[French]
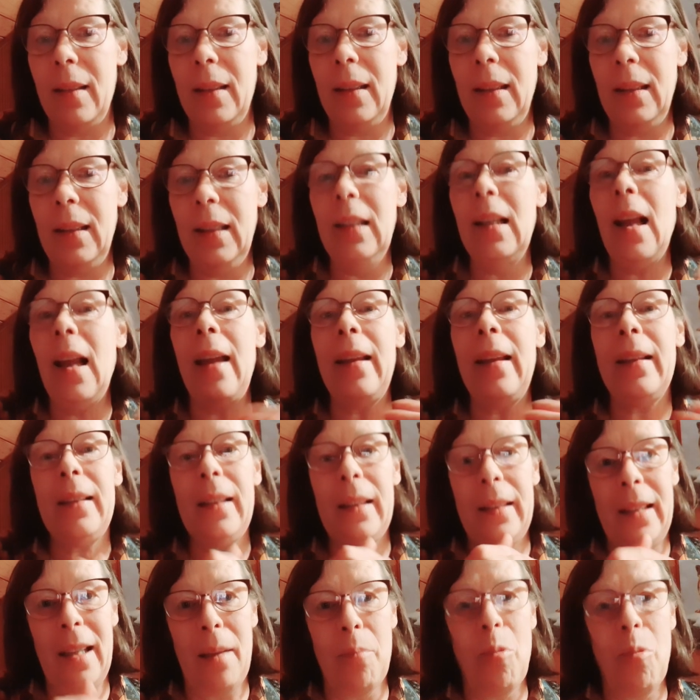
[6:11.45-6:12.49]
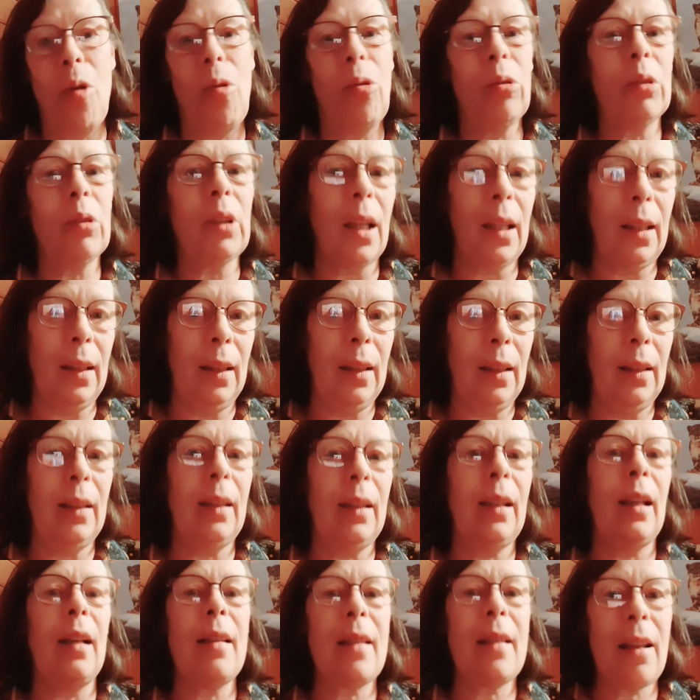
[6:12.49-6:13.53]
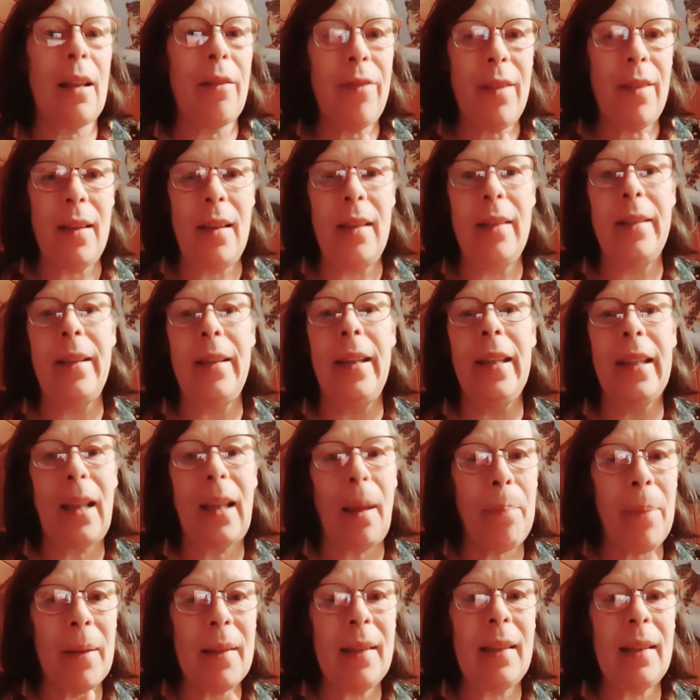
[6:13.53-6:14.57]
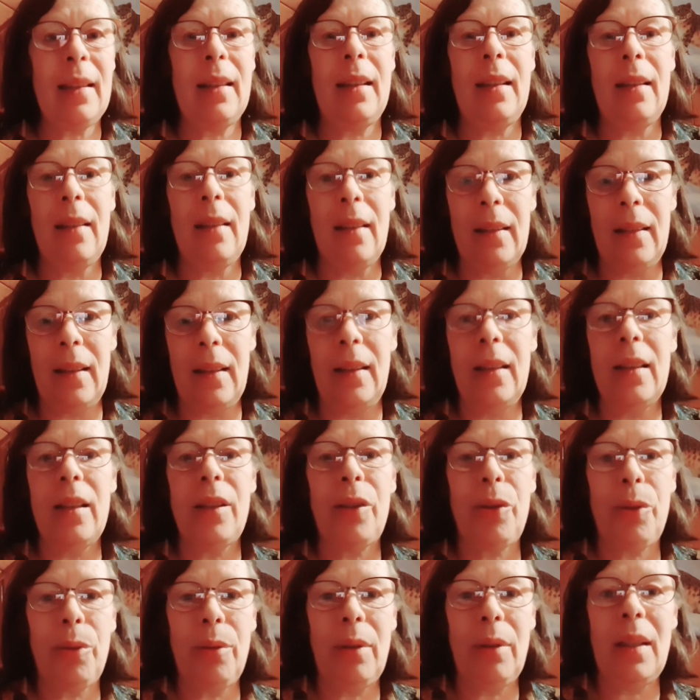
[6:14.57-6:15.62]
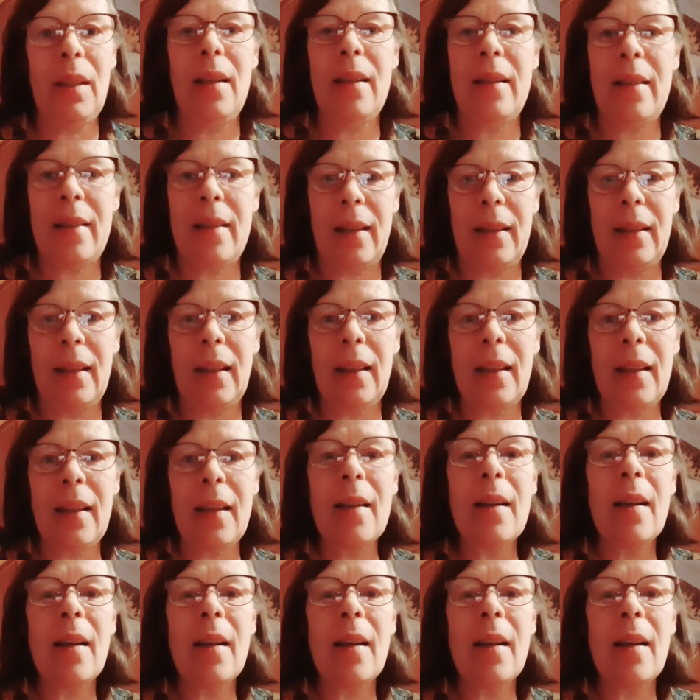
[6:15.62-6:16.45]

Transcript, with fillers: il a été démontré qu'elles avaient des capacités intellectuelles, etc.,